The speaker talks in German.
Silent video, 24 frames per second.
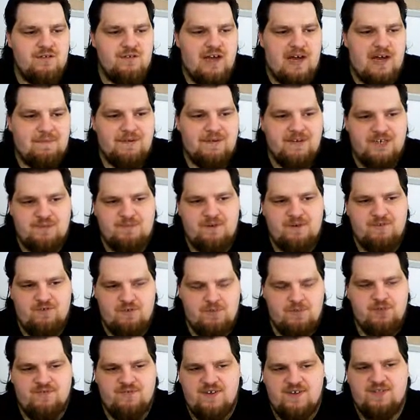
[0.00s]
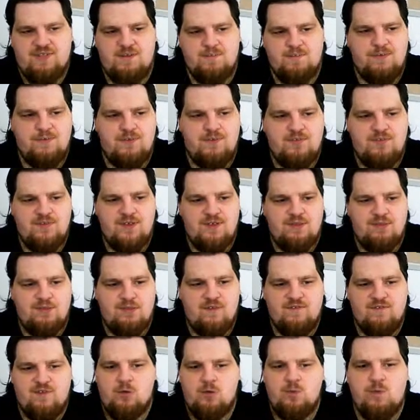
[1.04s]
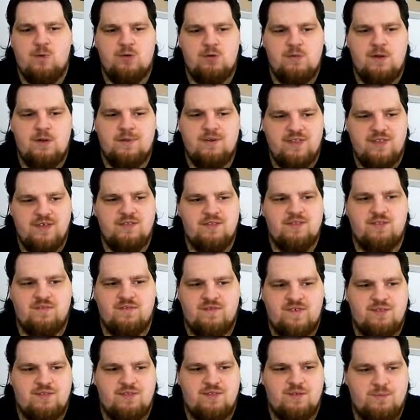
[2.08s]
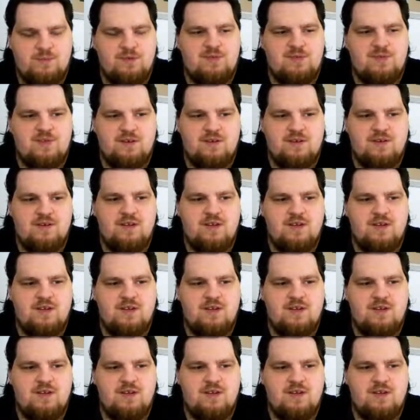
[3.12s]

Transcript: aber nicht bei 25%, sondern warum auch immer bei 26%.